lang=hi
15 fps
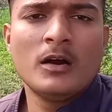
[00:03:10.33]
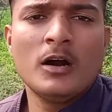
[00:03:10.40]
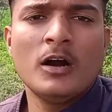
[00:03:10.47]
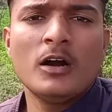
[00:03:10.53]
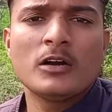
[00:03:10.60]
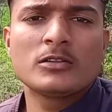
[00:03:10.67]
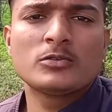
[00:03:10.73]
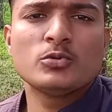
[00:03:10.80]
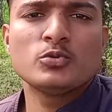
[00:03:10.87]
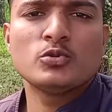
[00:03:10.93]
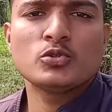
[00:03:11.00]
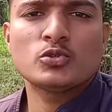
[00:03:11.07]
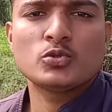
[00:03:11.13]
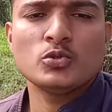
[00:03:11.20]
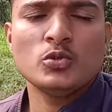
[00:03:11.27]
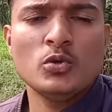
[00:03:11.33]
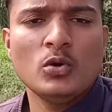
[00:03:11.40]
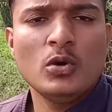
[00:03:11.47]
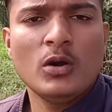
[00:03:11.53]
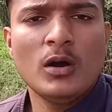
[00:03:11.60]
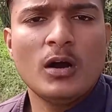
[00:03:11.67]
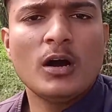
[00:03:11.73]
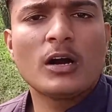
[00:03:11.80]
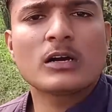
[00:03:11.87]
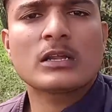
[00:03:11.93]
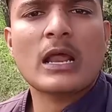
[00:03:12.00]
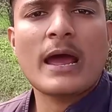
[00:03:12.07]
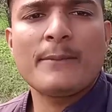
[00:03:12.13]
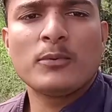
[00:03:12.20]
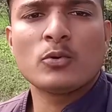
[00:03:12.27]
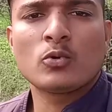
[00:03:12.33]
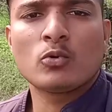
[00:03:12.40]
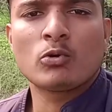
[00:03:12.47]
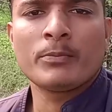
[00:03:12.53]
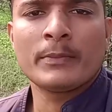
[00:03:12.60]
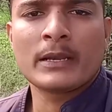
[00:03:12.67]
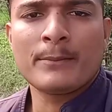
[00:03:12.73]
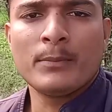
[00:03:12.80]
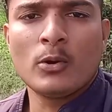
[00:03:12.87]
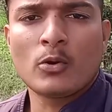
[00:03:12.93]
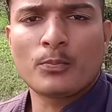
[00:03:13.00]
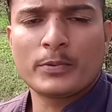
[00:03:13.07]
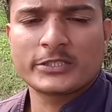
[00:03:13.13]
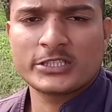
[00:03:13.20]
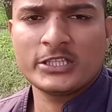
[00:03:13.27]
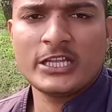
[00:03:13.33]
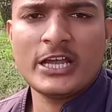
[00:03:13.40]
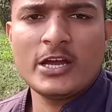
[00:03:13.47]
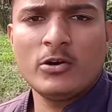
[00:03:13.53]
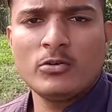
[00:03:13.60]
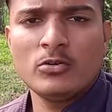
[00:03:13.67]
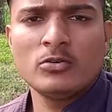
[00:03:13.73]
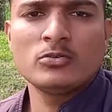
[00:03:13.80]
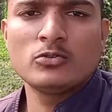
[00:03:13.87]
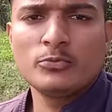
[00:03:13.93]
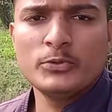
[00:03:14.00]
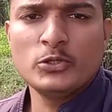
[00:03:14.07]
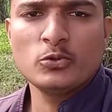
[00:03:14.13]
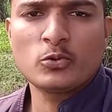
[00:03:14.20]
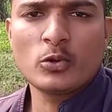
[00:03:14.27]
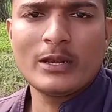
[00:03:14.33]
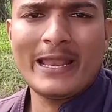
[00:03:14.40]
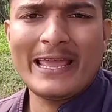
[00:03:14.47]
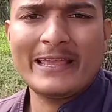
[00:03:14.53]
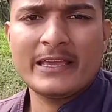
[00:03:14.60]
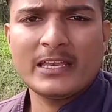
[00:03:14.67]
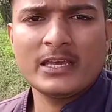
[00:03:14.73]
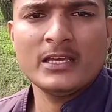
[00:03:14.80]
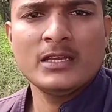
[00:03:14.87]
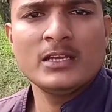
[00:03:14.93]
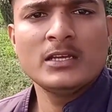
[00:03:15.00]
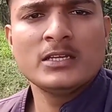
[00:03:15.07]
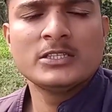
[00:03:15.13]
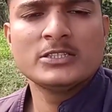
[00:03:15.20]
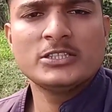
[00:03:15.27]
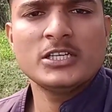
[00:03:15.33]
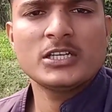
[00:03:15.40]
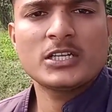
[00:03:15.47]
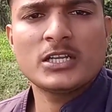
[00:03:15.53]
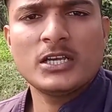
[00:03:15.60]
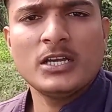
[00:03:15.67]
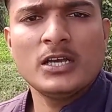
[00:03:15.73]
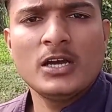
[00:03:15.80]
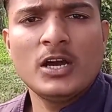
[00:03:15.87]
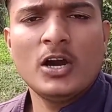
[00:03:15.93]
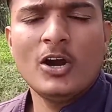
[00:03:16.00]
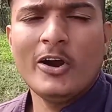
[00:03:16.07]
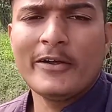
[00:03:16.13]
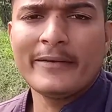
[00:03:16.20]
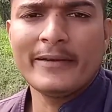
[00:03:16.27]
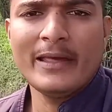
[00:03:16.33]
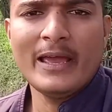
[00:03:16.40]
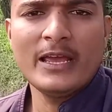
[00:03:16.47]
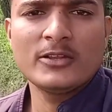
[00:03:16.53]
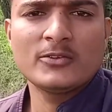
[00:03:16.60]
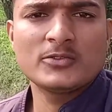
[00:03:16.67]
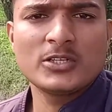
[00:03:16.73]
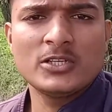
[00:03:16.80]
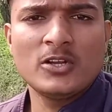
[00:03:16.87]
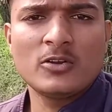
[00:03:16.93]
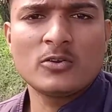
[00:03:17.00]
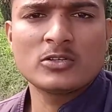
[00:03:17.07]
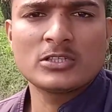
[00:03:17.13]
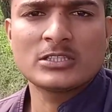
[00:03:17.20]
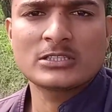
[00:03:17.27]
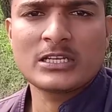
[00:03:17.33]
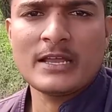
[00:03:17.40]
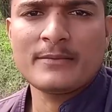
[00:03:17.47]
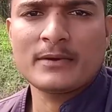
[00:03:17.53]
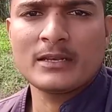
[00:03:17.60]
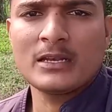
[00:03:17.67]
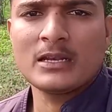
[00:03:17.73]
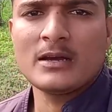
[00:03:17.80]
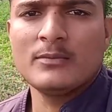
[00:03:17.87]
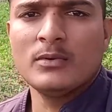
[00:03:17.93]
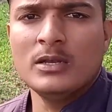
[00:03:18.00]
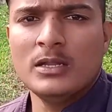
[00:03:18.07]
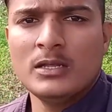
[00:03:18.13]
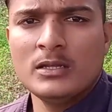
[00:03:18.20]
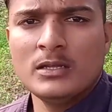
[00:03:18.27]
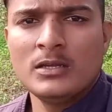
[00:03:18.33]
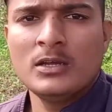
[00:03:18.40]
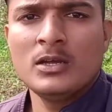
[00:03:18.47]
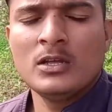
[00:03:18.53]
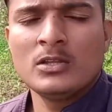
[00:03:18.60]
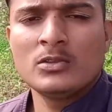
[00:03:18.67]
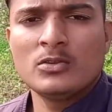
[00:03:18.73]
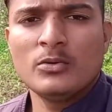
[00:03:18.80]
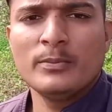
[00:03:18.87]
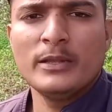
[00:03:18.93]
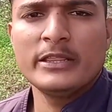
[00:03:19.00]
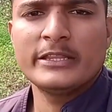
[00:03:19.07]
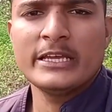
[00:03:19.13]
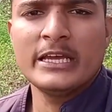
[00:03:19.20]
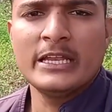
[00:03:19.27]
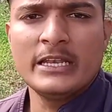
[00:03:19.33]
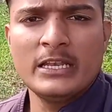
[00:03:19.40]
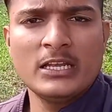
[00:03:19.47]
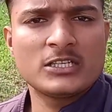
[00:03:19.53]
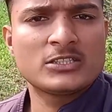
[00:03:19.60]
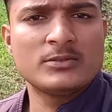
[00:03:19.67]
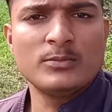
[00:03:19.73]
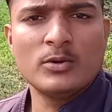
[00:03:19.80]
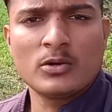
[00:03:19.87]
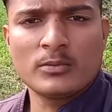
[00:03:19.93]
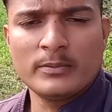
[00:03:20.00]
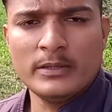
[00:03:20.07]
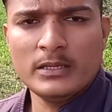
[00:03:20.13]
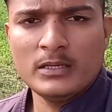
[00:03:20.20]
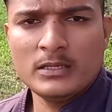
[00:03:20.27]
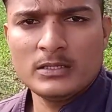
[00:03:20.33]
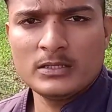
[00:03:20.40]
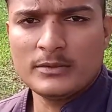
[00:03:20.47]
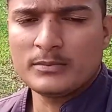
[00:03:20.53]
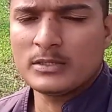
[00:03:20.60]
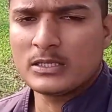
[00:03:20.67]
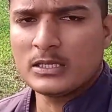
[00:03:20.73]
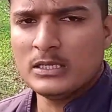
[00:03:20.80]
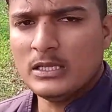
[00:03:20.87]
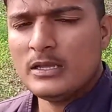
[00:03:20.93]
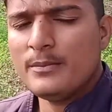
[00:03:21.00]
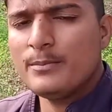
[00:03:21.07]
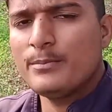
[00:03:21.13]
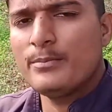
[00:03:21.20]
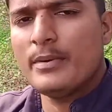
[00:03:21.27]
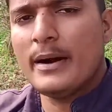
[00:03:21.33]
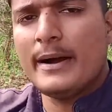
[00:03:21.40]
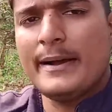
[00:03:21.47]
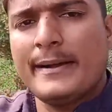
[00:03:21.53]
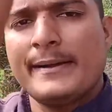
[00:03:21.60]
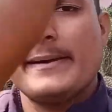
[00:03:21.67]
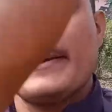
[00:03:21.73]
हाँ तो दोस्तों अगर आप लोगों को मेरा ब्लॉग पसंद आया हो तो वीडियो को लाइक करे शेयर करे और नए हैं तो चैनल को सब्सक्राइब करना ना भूलें तो मिलते हैं नेक्स्ट ब्लॉग में तब तक के लिए बाय